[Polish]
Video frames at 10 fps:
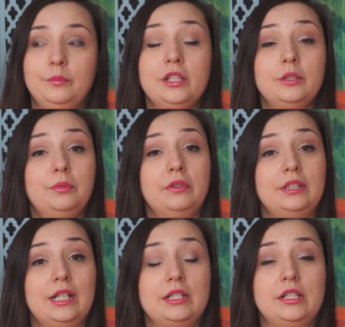U mnie to było
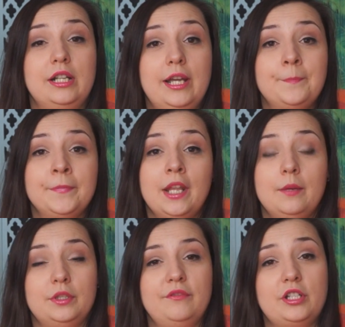tak, że
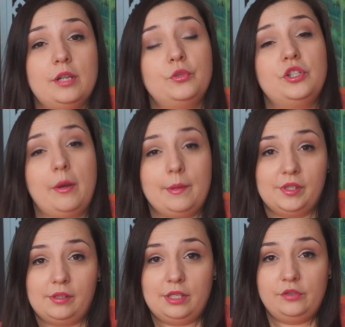ponieważ ja
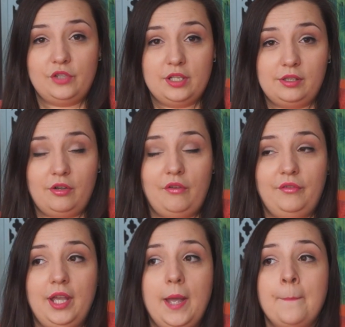musiałam zostać w
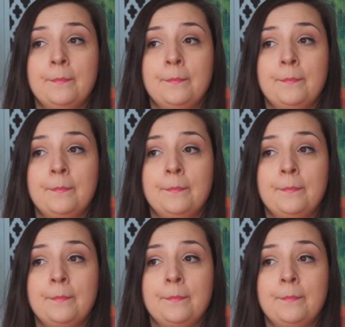Częstochowie,